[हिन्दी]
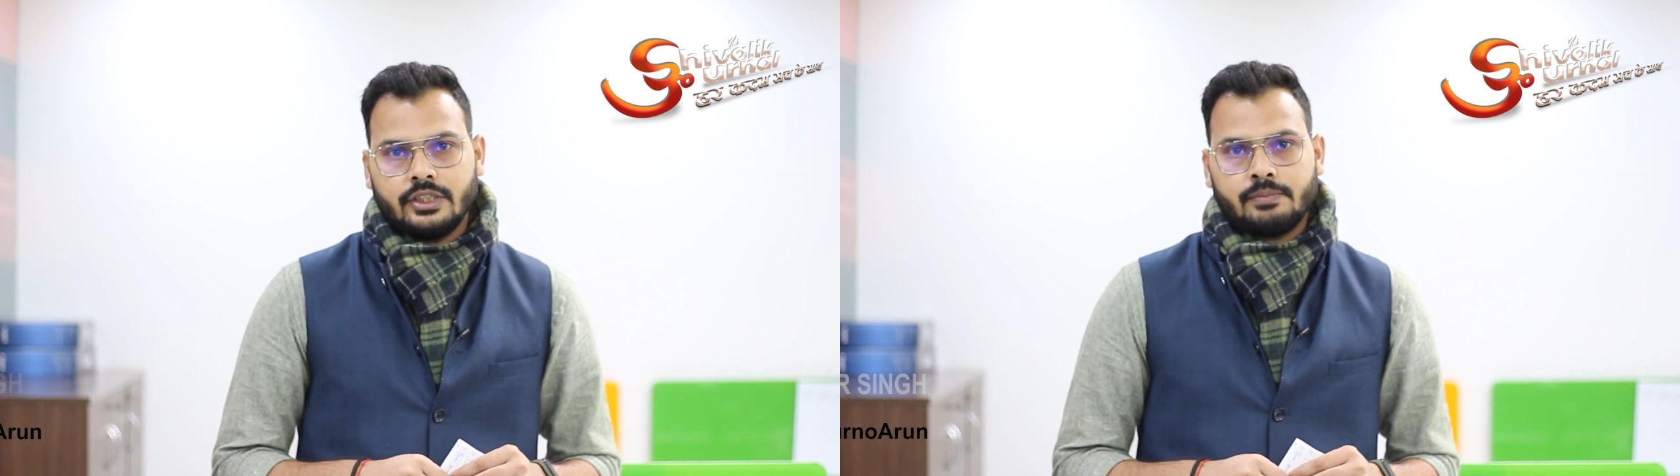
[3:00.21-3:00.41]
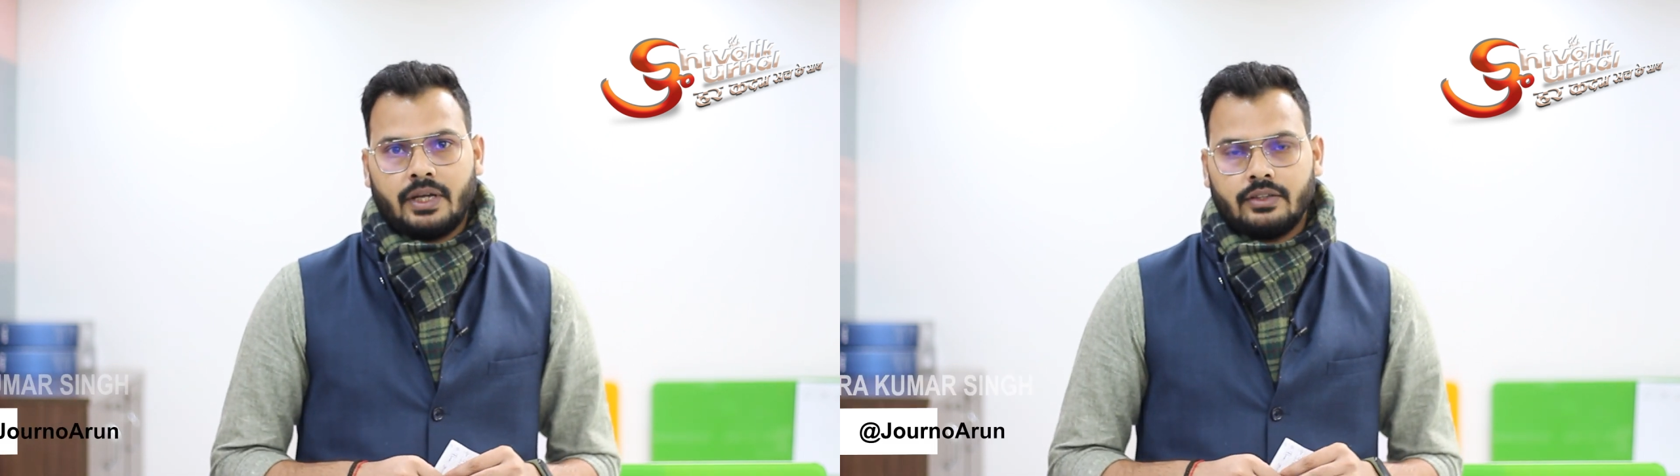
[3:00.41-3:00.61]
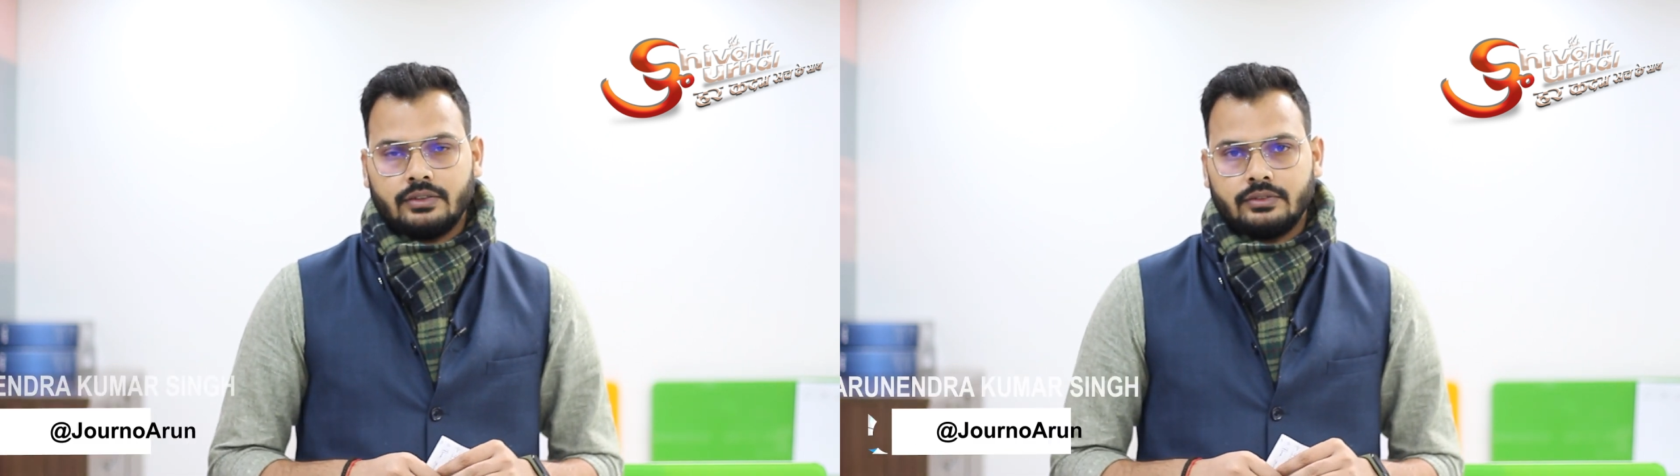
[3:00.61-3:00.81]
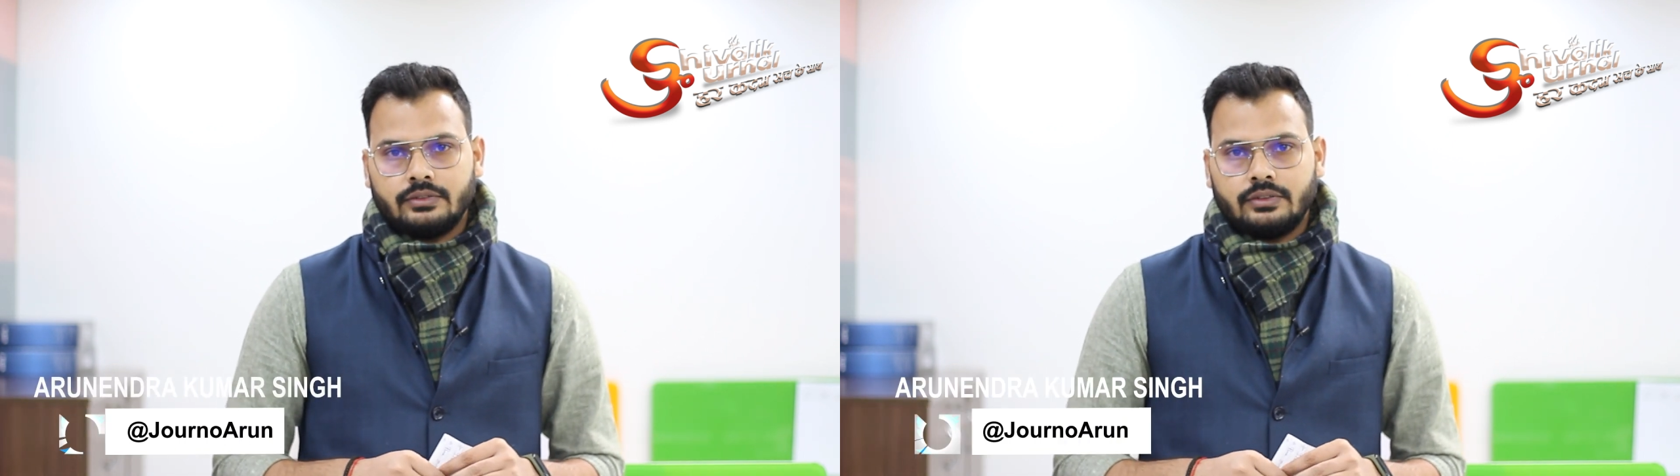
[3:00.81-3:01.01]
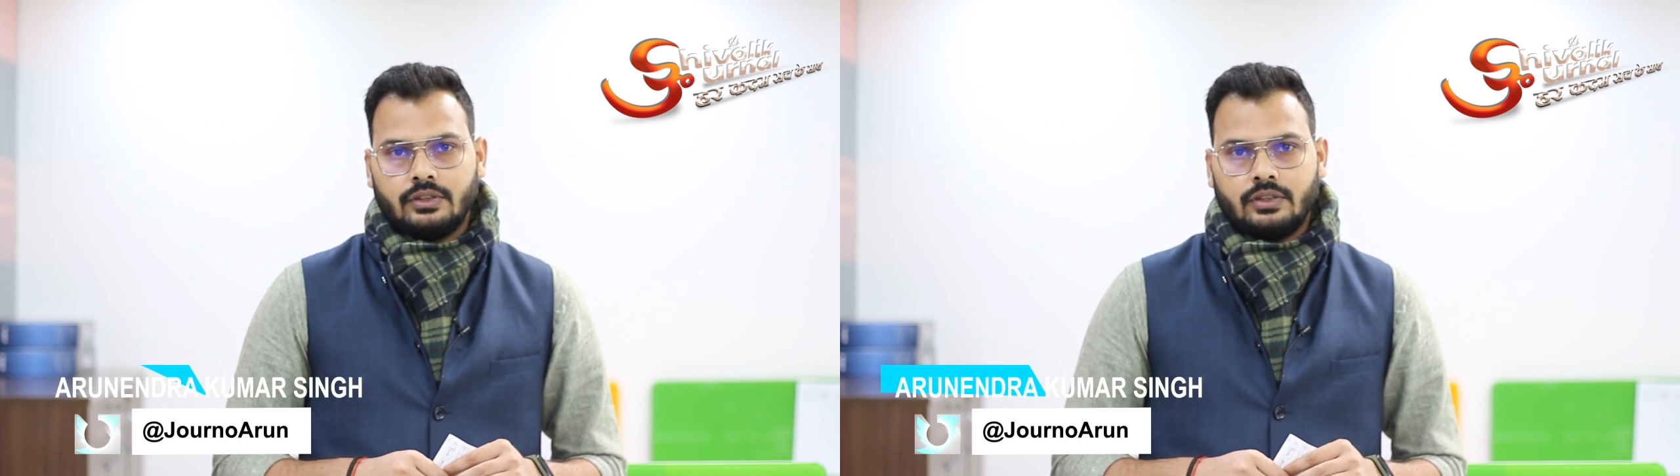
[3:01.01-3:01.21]
इस पर
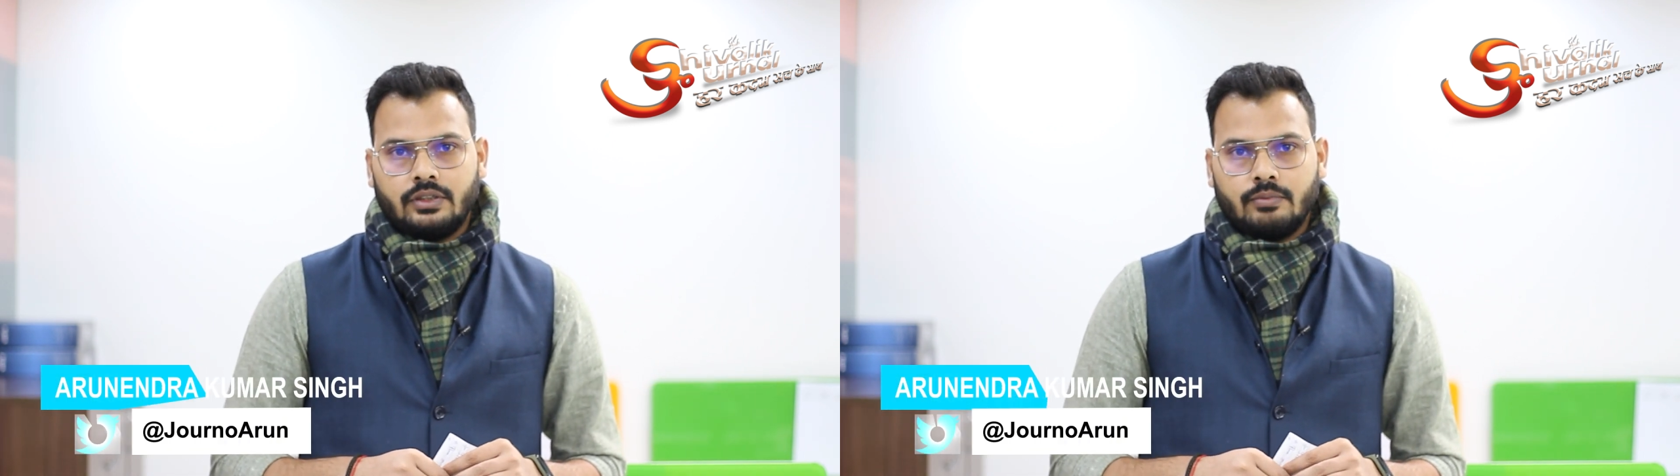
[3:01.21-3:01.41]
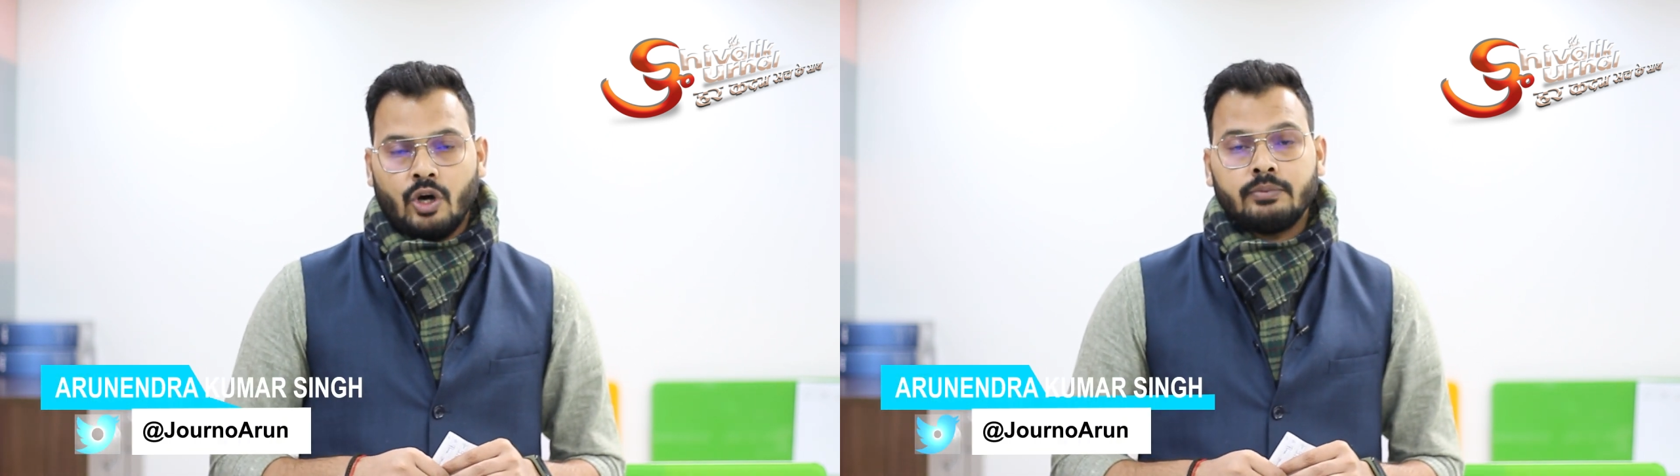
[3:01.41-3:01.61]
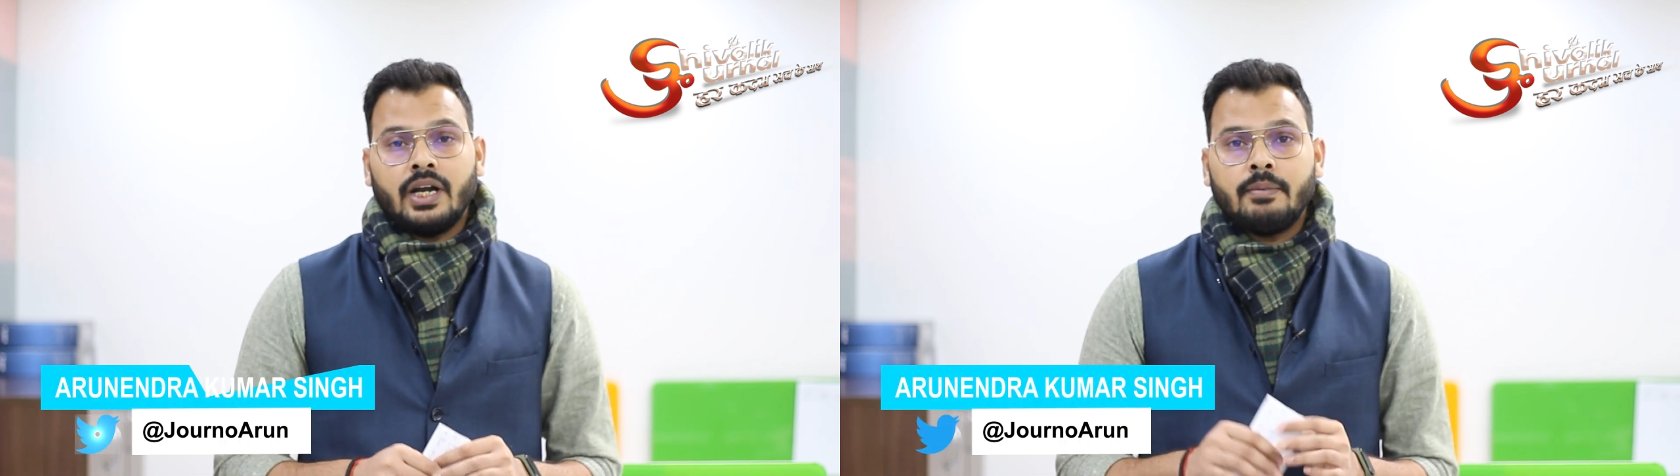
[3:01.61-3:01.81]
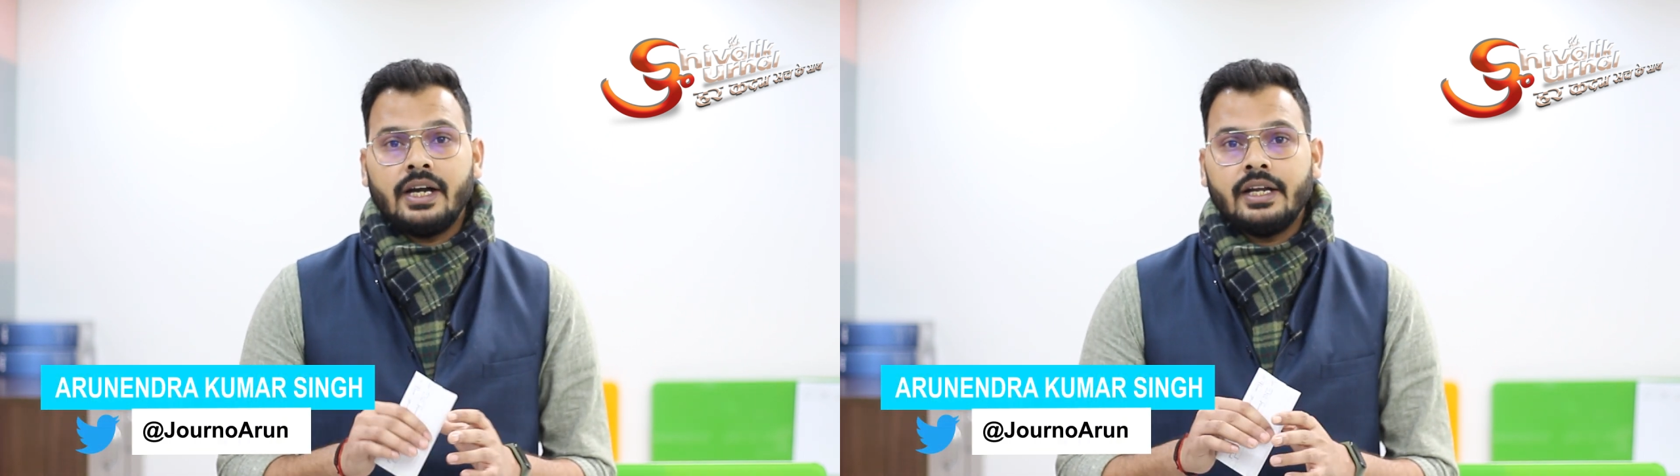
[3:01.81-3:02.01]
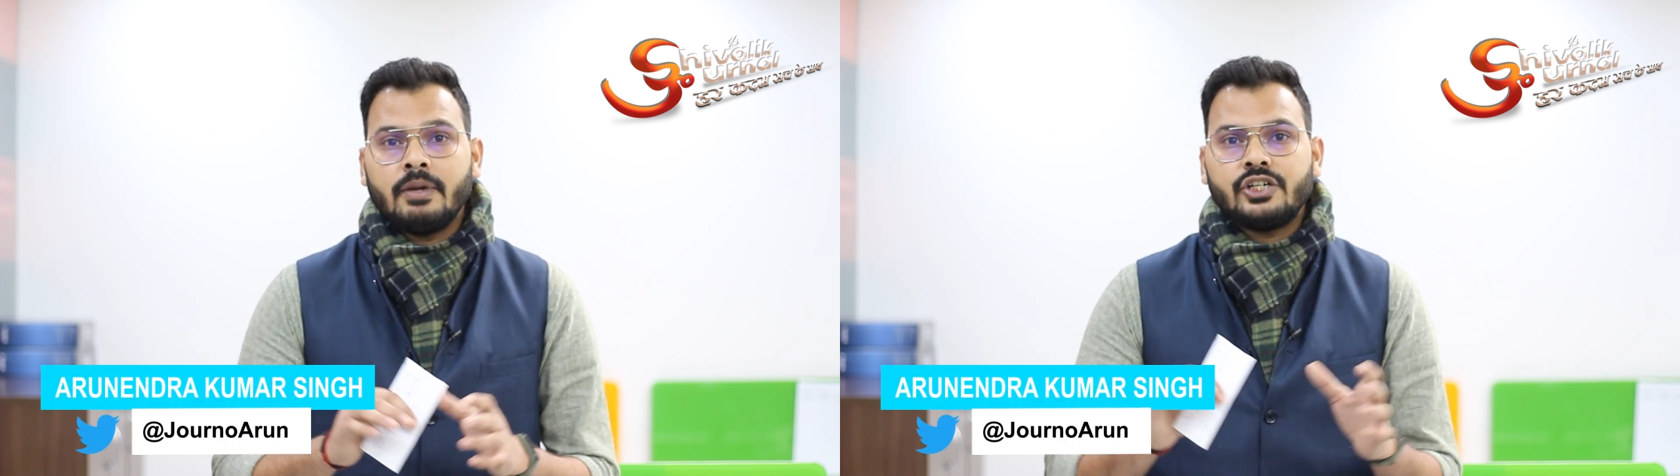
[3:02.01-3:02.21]
बहुत बड़े
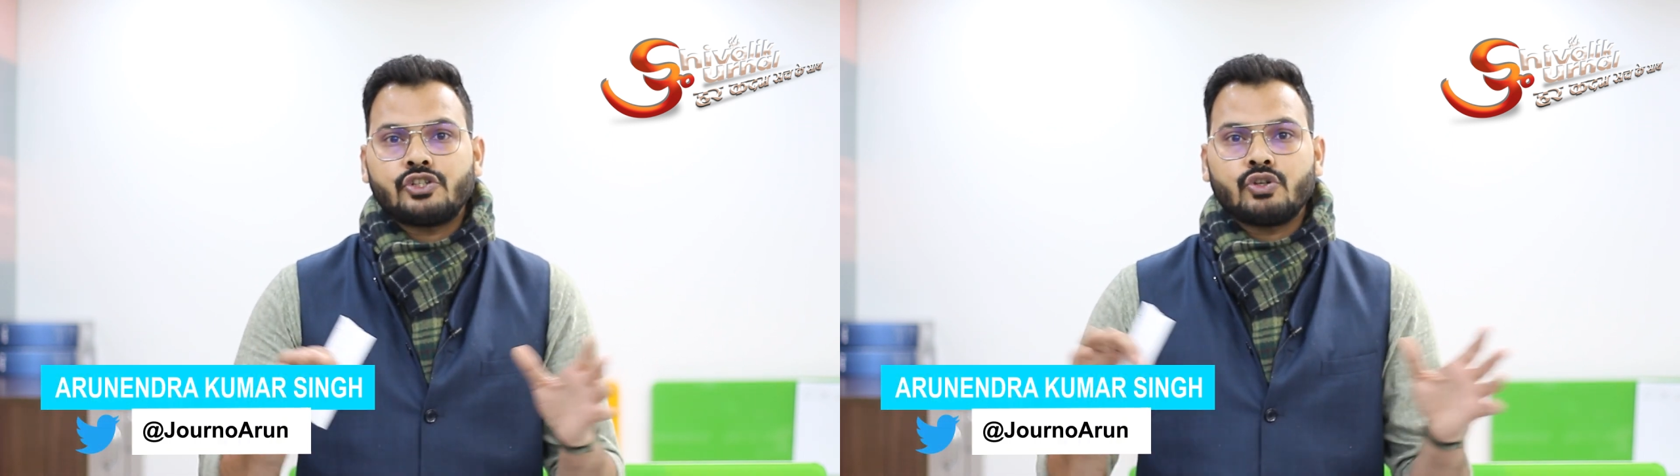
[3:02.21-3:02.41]
बड़े डिबेट